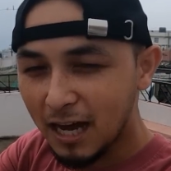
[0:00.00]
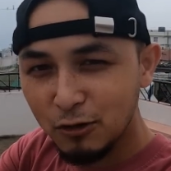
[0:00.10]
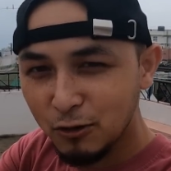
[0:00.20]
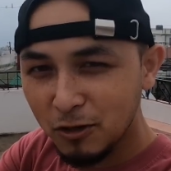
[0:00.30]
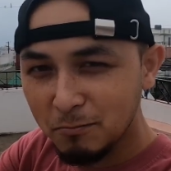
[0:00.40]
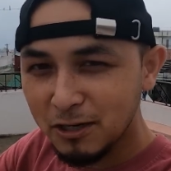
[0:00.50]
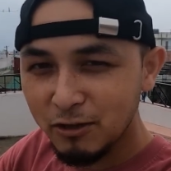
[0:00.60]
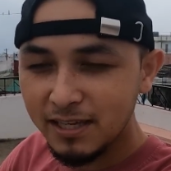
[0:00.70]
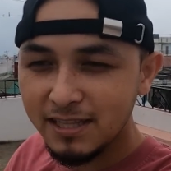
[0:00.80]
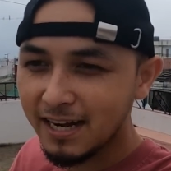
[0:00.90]
hakru kudur pin
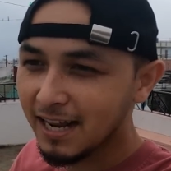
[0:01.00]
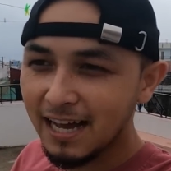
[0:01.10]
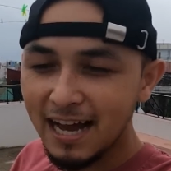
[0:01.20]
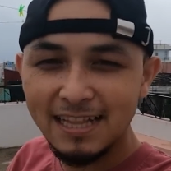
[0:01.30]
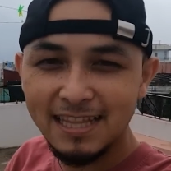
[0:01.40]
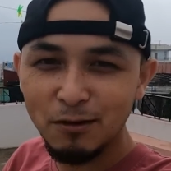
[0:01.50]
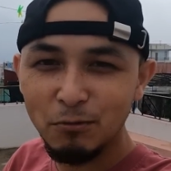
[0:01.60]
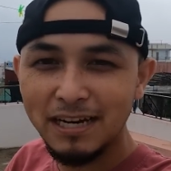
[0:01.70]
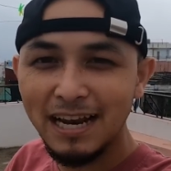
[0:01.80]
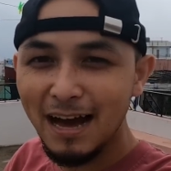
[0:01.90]
yui ten re hanga te
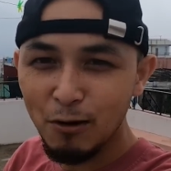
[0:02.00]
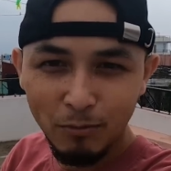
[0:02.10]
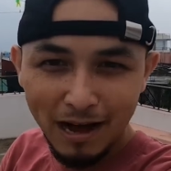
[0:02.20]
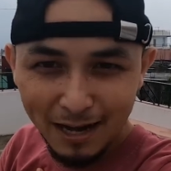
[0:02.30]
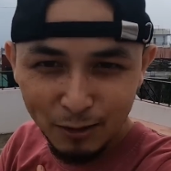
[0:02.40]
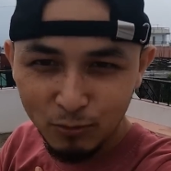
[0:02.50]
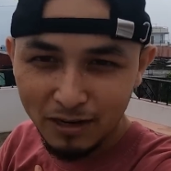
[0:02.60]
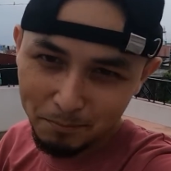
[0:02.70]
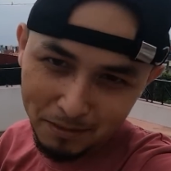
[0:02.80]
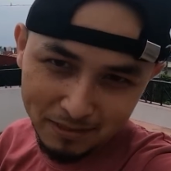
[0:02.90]
wadanga o ba akru
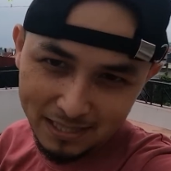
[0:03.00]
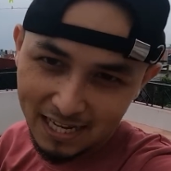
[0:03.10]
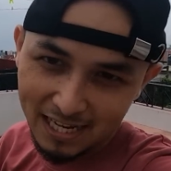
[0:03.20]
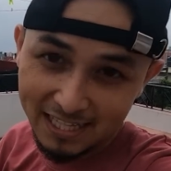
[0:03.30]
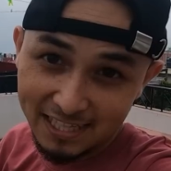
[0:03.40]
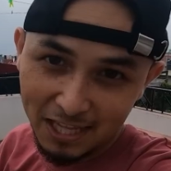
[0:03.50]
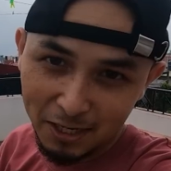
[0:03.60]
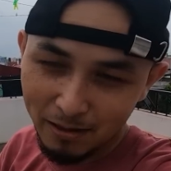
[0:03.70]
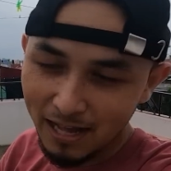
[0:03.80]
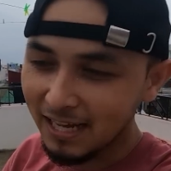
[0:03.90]
ngam pe mentang
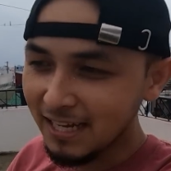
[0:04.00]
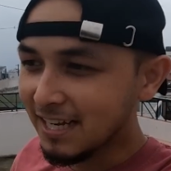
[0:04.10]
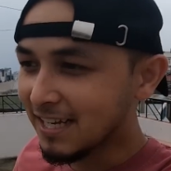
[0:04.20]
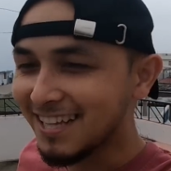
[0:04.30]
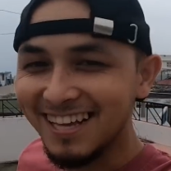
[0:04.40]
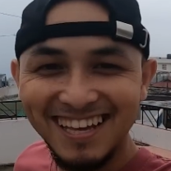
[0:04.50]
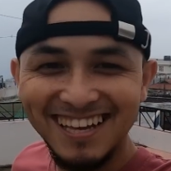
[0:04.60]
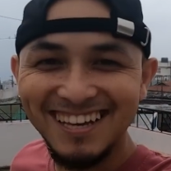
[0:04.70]
i ma te